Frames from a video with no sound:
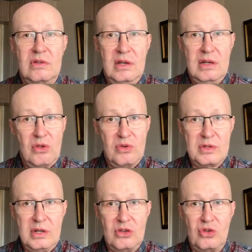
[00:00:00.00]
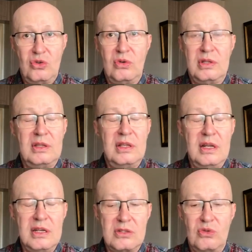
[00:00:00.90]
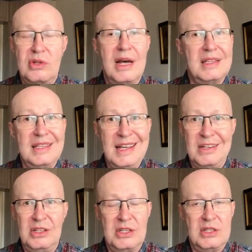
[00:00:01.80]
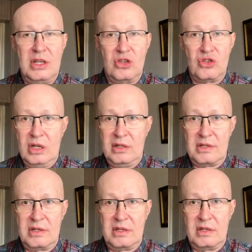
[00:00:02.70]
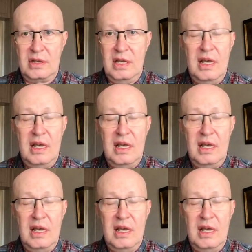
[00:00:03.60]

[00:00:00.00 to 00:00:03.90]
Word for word: Я хочу сказать, что треснут от наглости, от жадности